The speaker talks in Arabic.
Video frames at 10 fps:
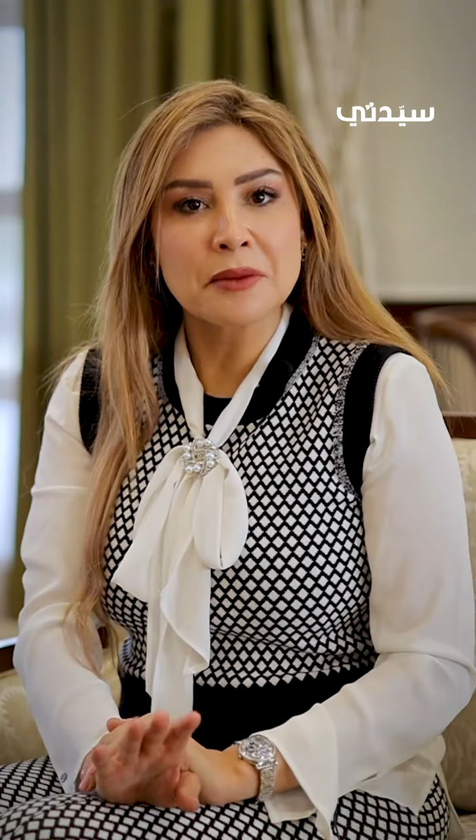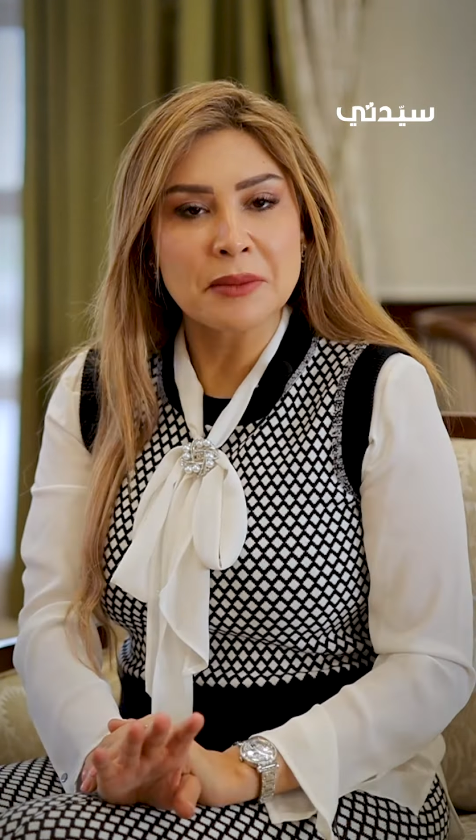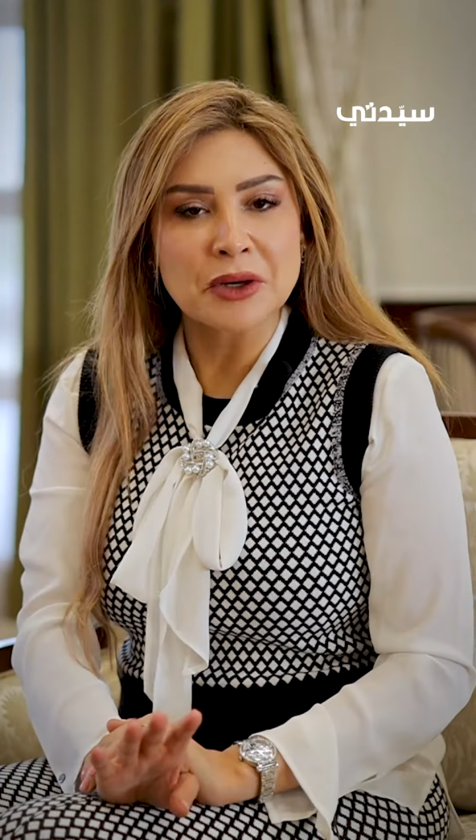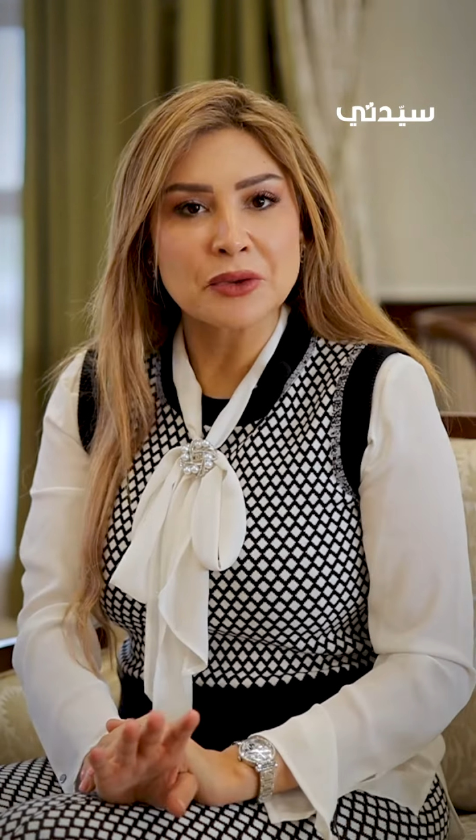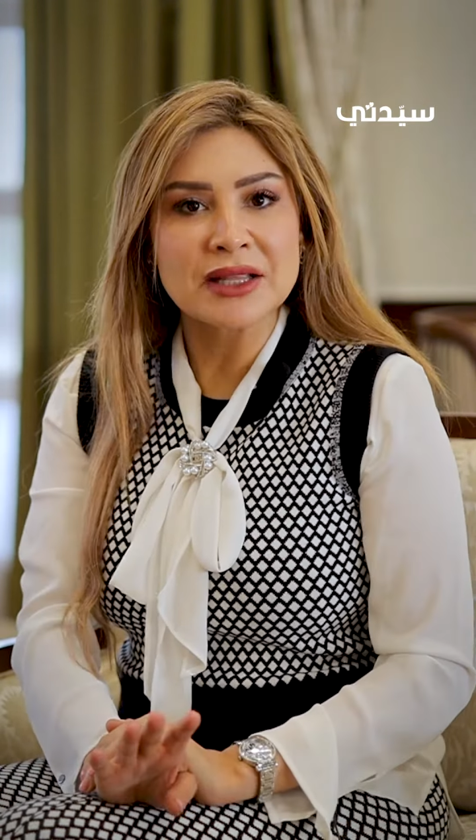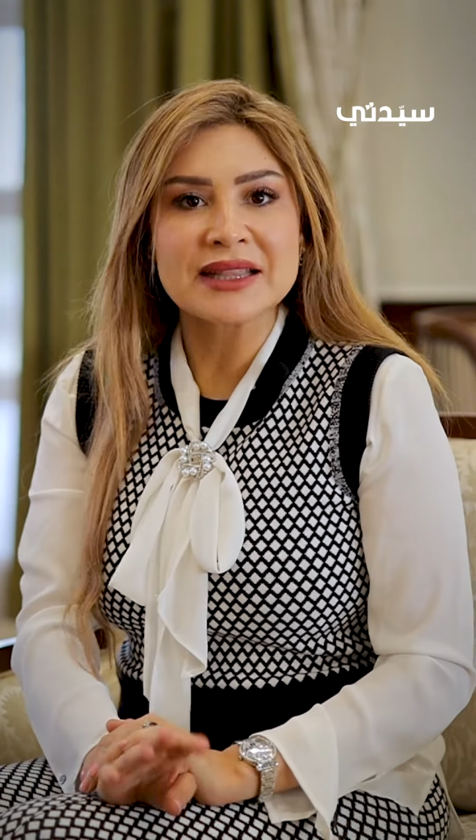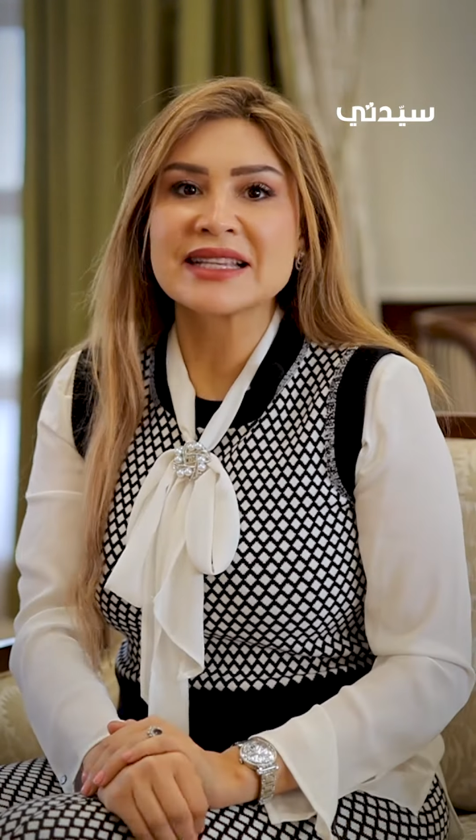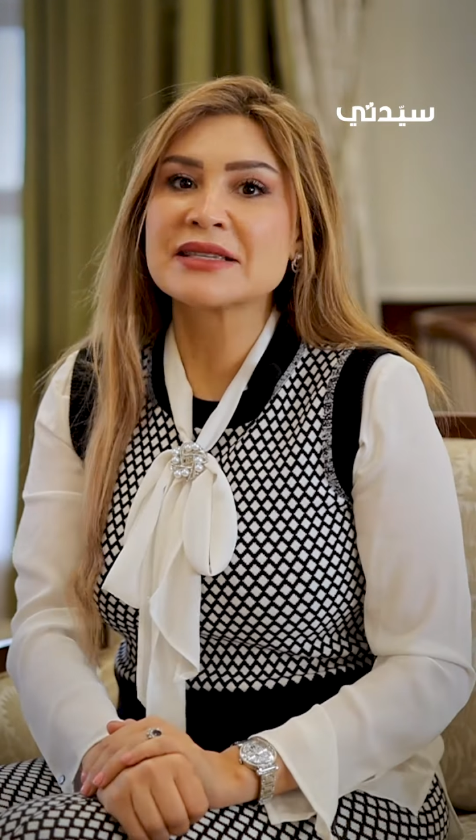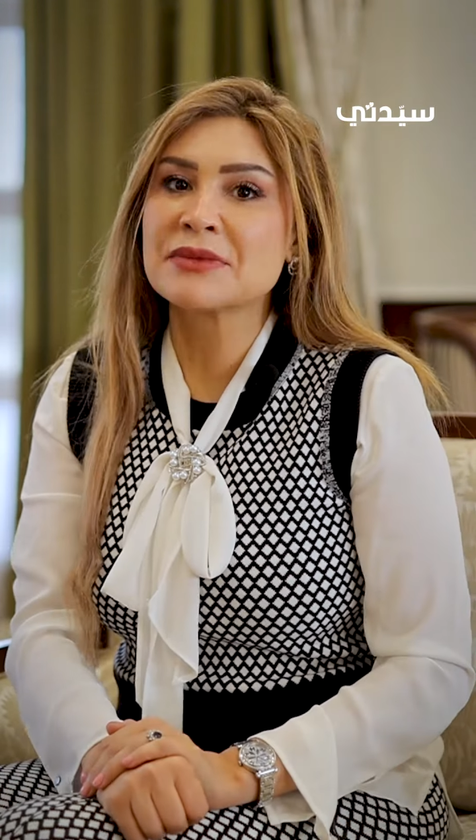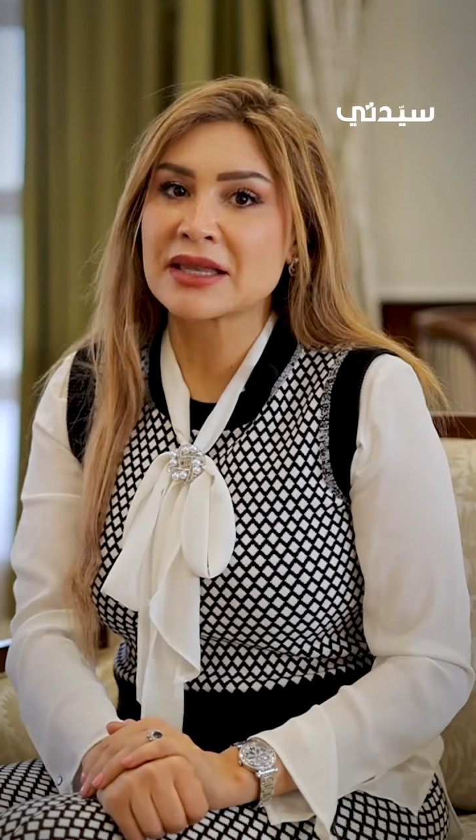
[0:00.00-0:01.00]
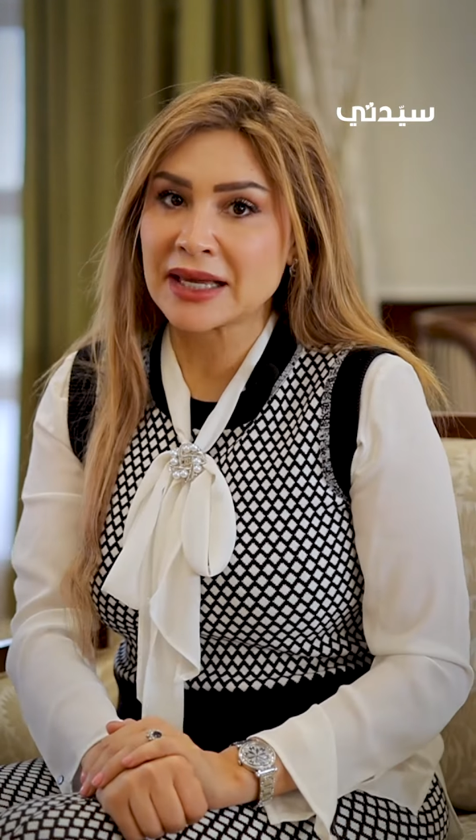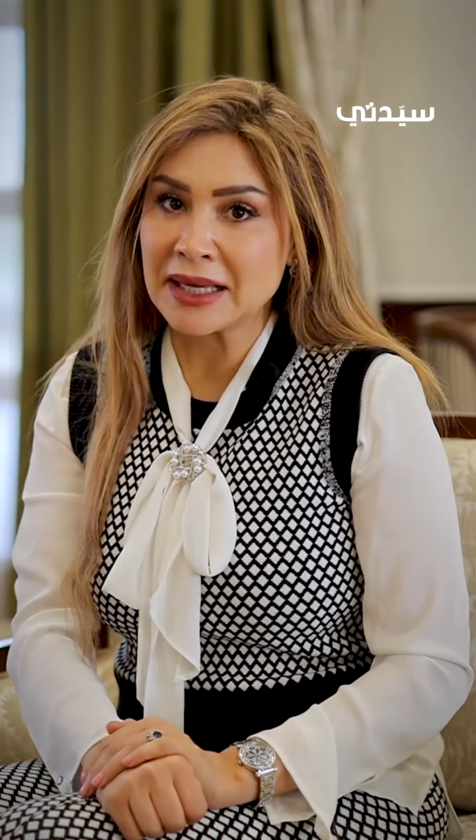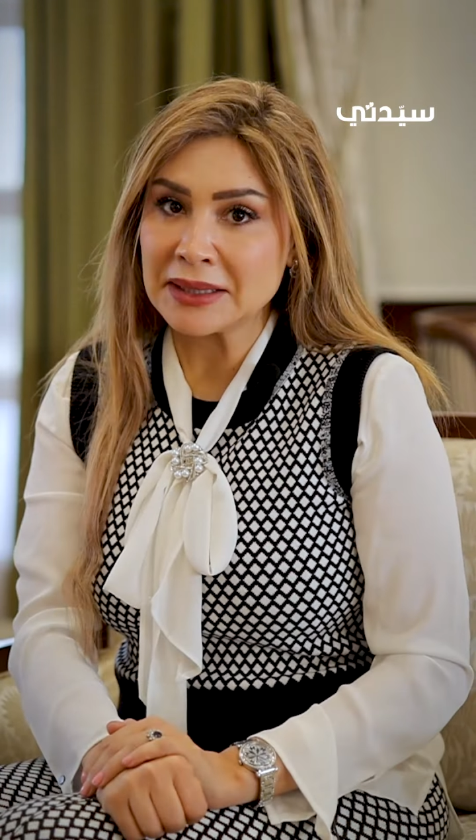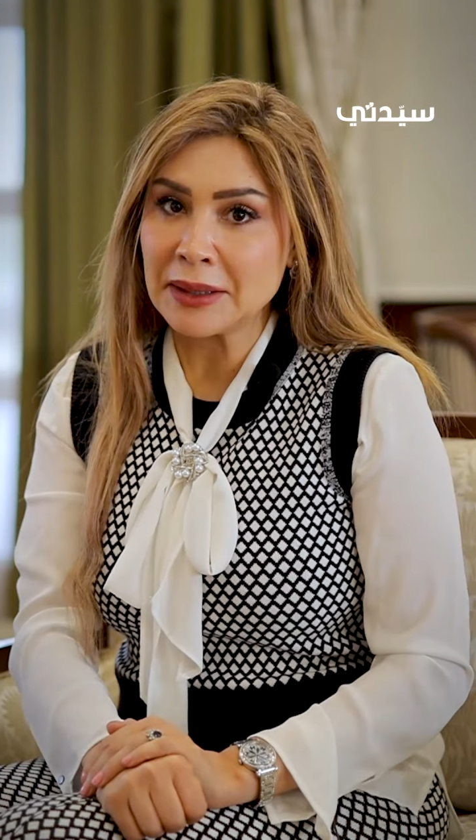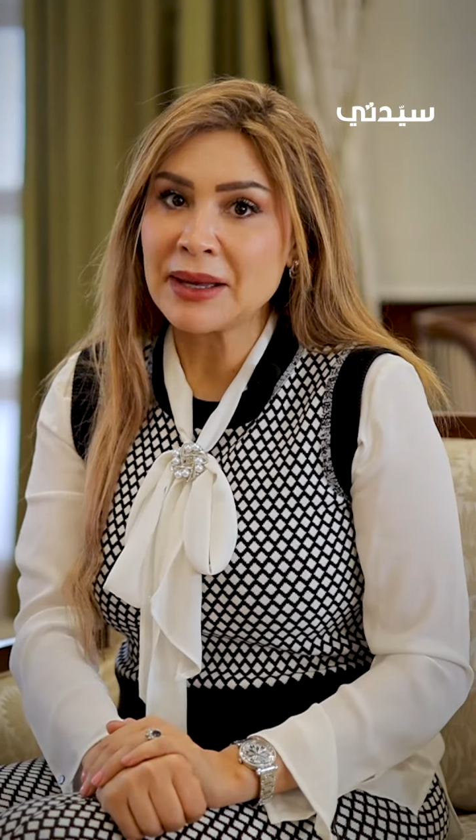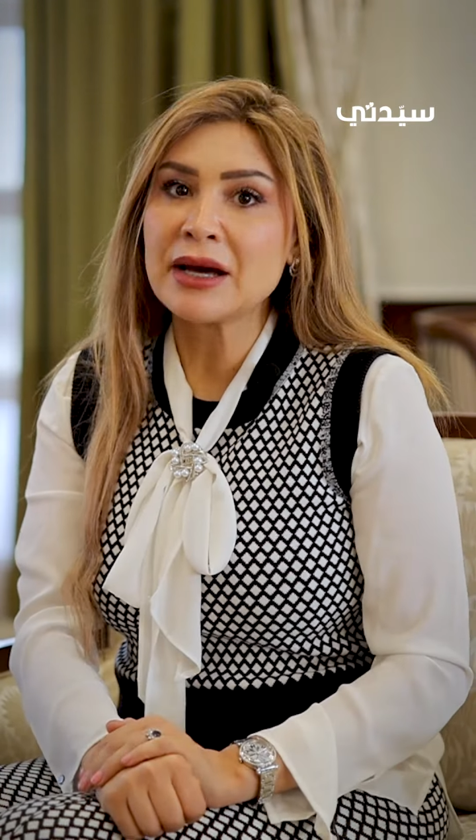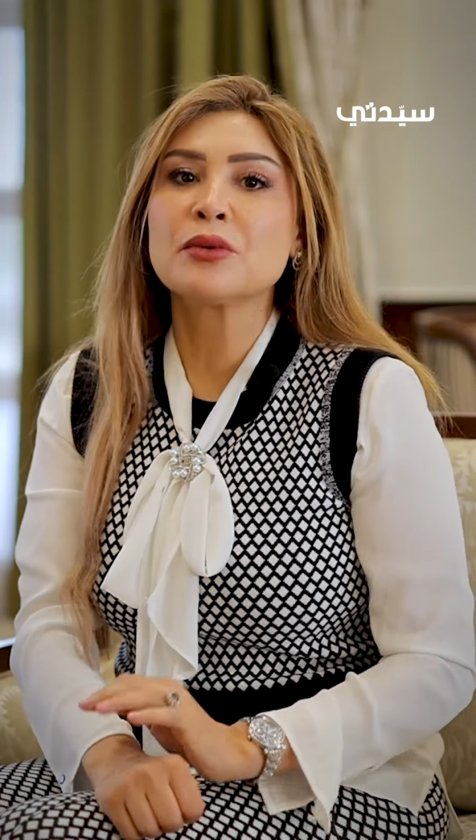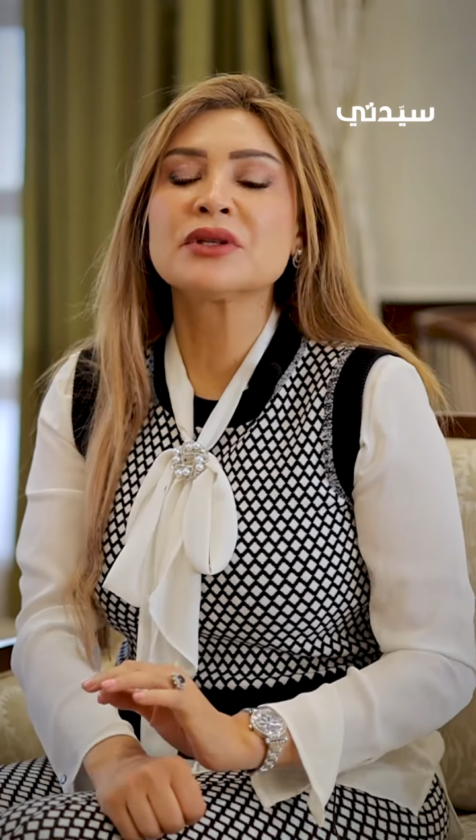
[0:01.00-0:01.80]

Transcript: أربع نقط لازم تتجنبها